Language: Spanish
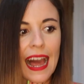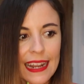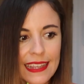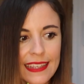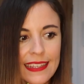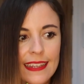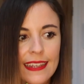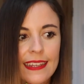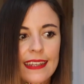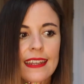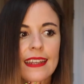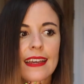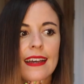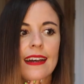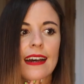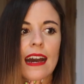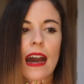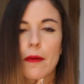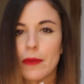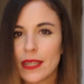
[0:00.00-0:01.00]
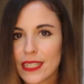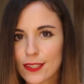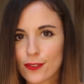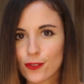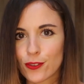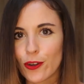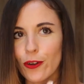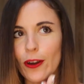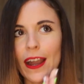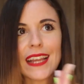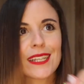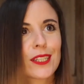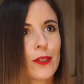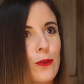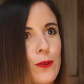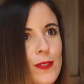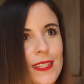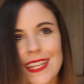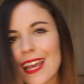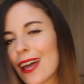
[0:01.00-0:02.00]
¿Alguien ha visto, ha
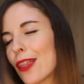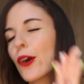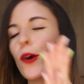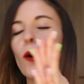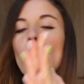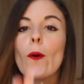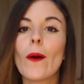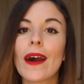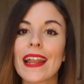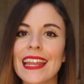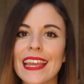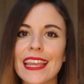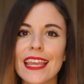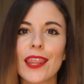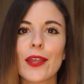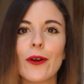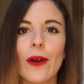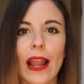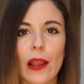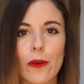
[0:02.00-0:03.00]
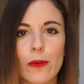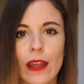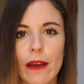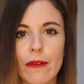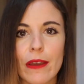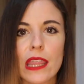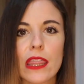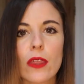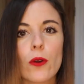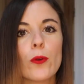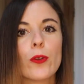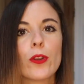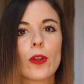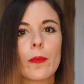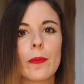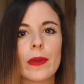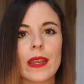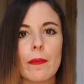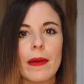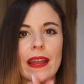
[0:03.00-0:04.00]
escuchado o ha leído alguna vez un
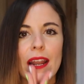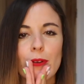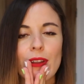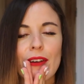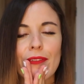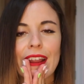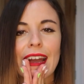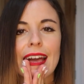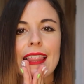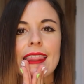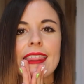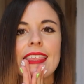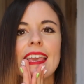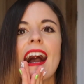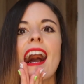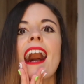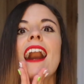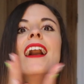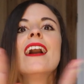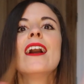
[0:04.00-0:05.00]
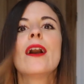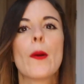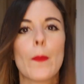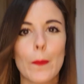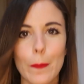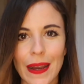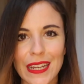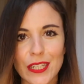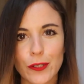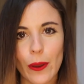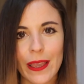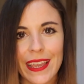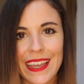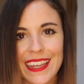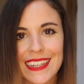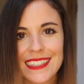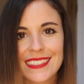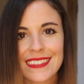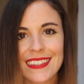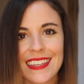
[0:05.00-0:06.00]
nombre para una fragancia más guay
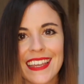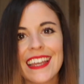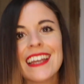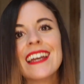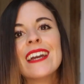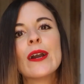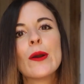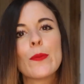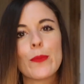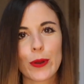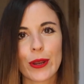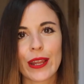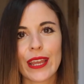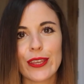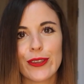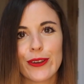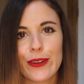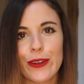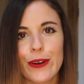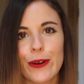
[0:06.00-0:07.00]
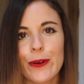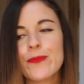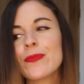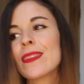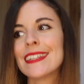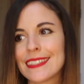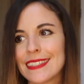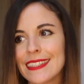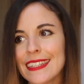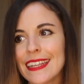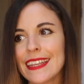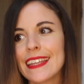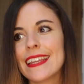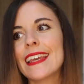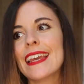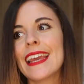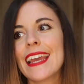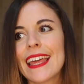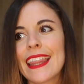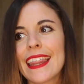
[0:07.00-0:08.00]
que este? Porque yo no.
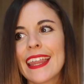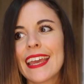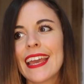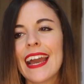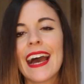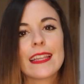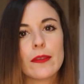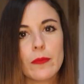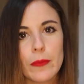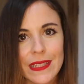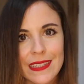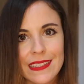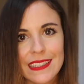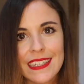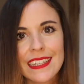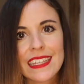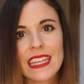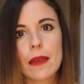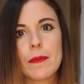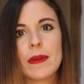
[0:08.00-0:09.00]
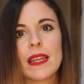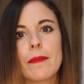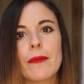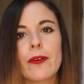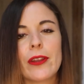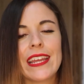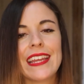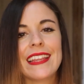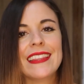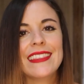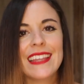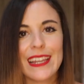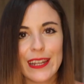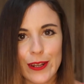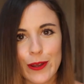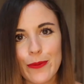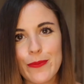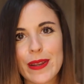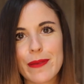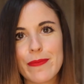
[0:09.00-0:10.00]
Sí, he de admitir que me enamoré
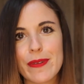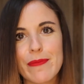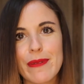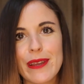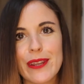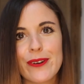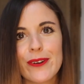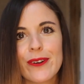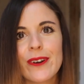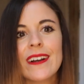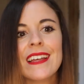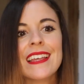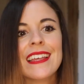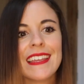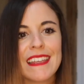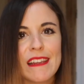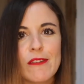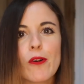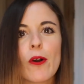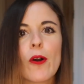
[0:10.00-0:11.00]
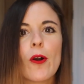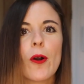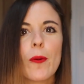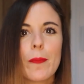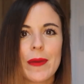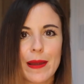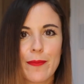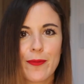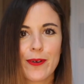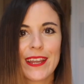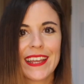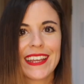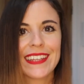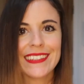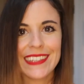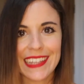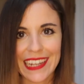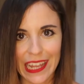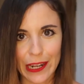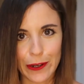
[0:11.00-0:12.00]
del nombre primero y luego me
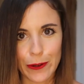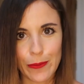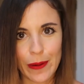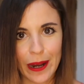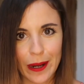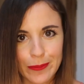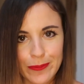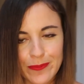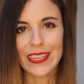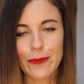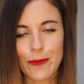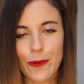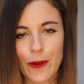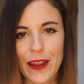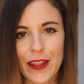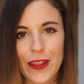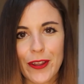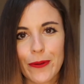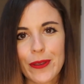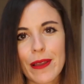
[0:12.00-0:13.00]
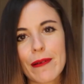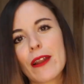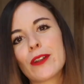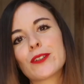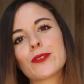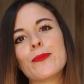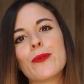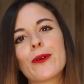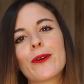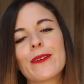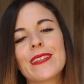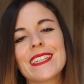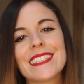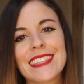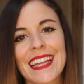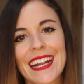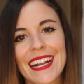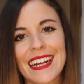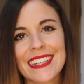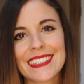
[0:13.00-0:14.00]
enamoré del aroma. Y bueno, voy a hablaros un poco de
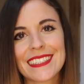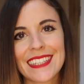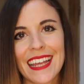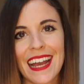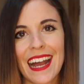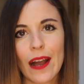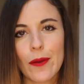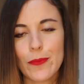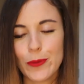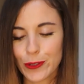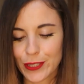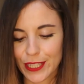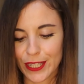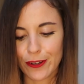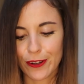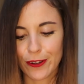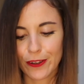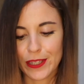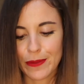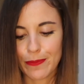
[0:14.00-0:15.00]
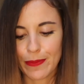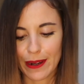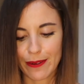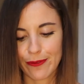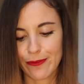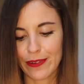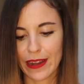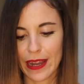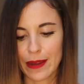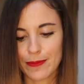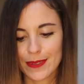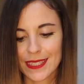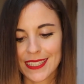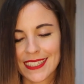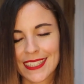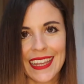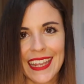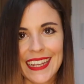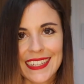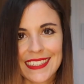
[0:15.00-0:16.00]
esta casa, Musicology
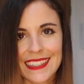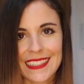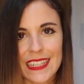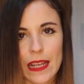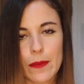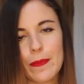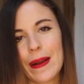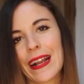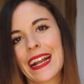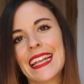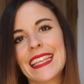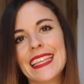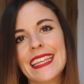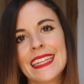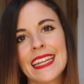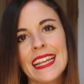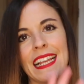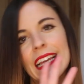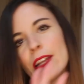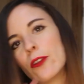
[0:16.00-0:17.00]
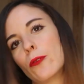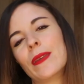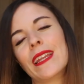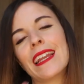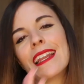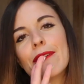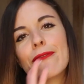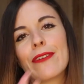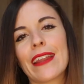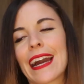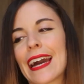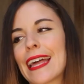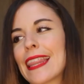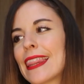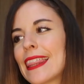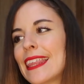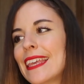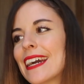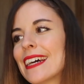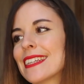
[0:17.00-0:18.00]
Parfums. Este es el packaging en el que lo vienen las
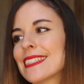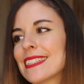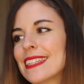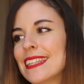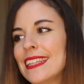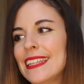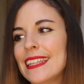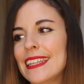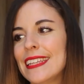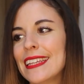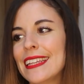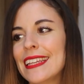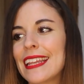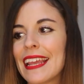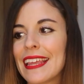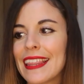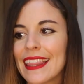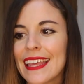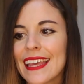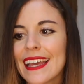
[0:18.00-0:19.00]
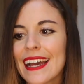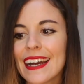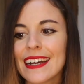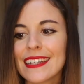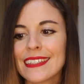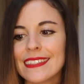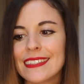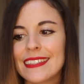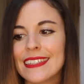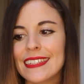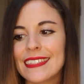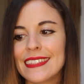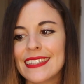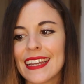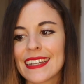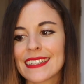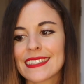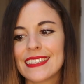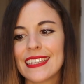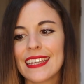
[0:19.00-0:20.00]
fragancias y la idea
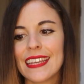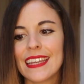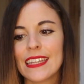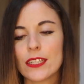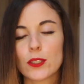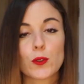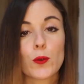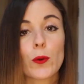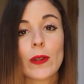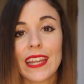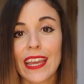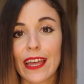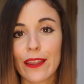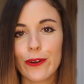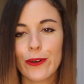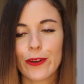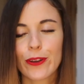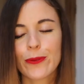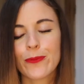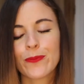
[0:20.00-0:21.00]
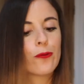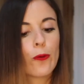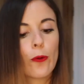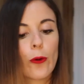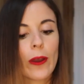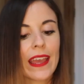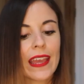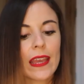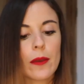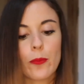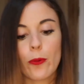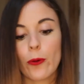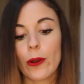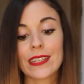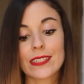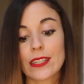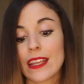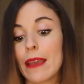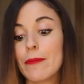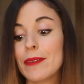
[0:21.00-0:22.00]
detrás de su creador fue,
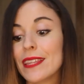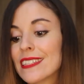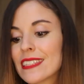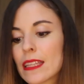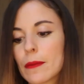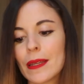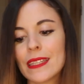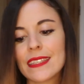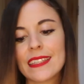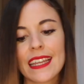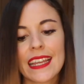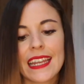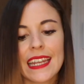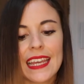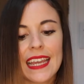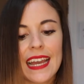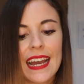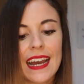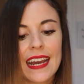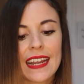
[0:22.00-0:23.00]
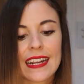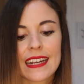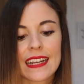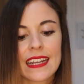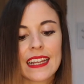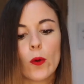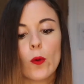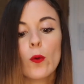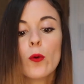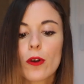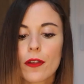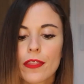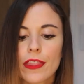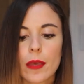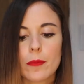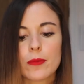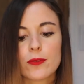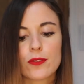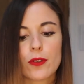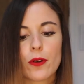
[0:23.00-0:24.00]
pues evidentemente, crear un
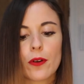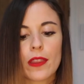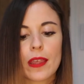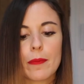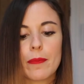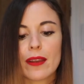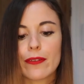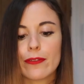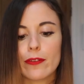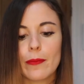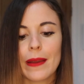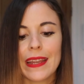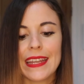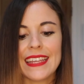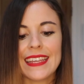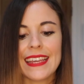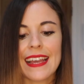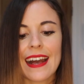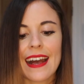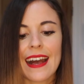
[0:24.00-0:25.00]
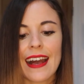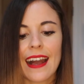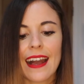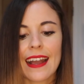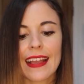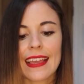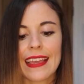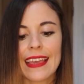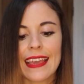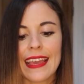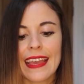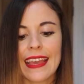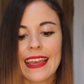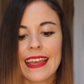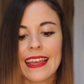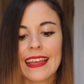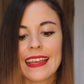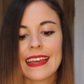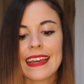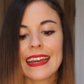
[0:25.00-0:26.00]
concepto de perfumería
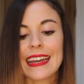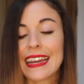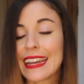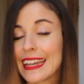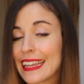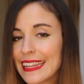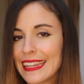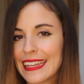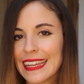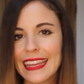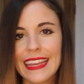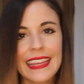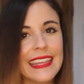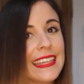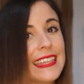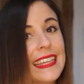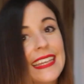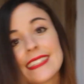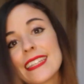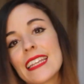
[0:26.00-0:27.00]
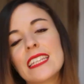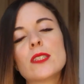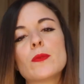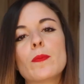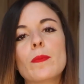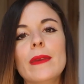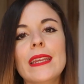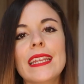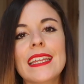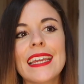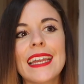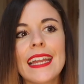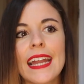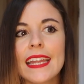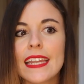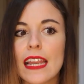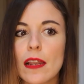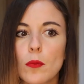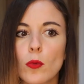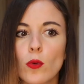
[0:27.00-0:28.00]
que gire y que se
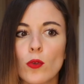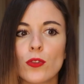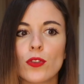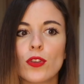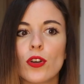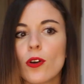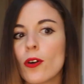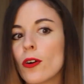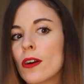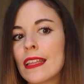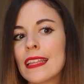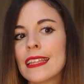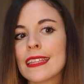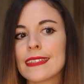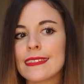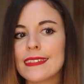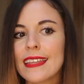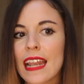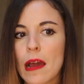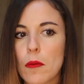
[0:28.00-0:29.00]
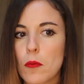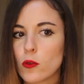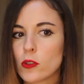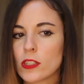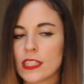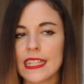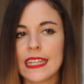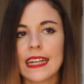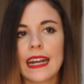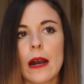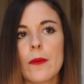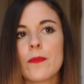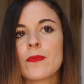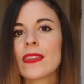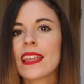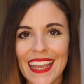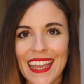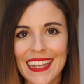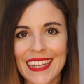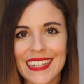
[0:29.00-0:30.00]
inspire en el mundo de la música.
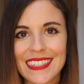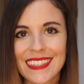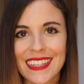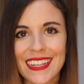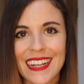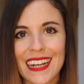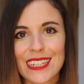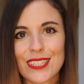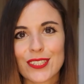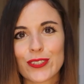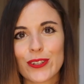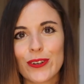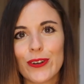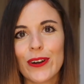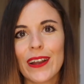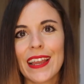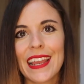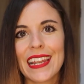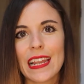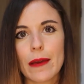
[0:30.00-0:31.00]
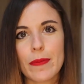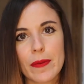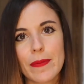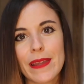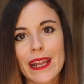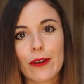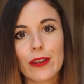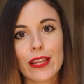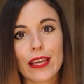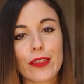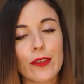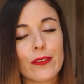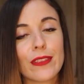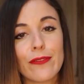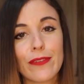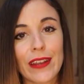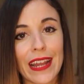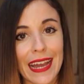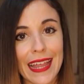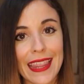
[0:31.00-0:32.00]
En este caso, en la primera colección
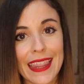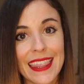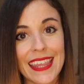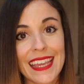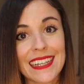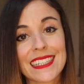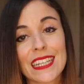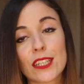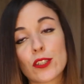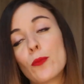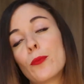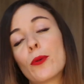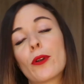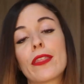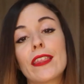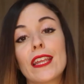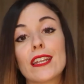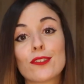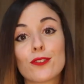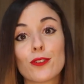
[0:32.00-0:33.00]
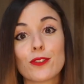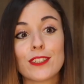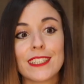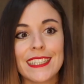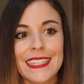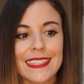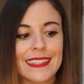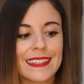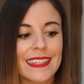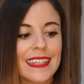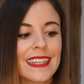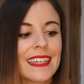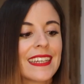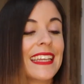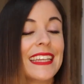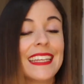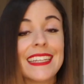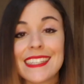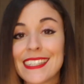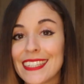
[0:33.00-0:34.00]
de fragancias, que son por cierto siete
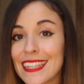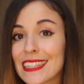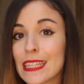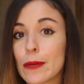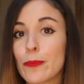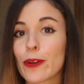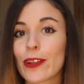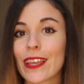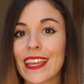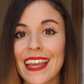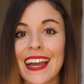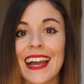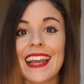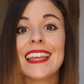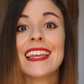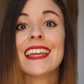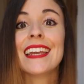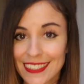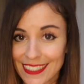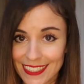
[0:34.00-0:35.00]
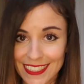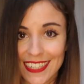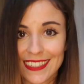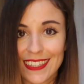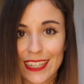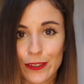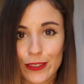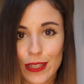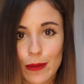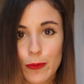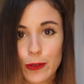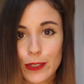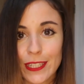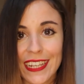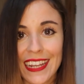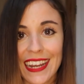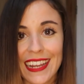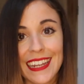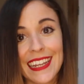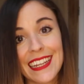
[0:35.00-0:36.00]
y siete porque hay siete notas
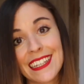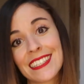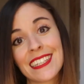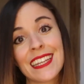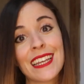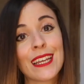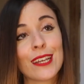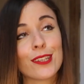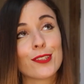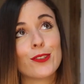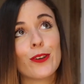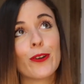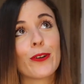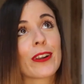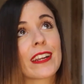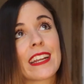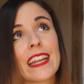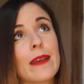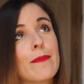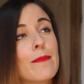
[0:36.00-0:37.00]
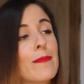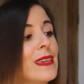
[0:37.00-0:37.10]
musicales, do, re,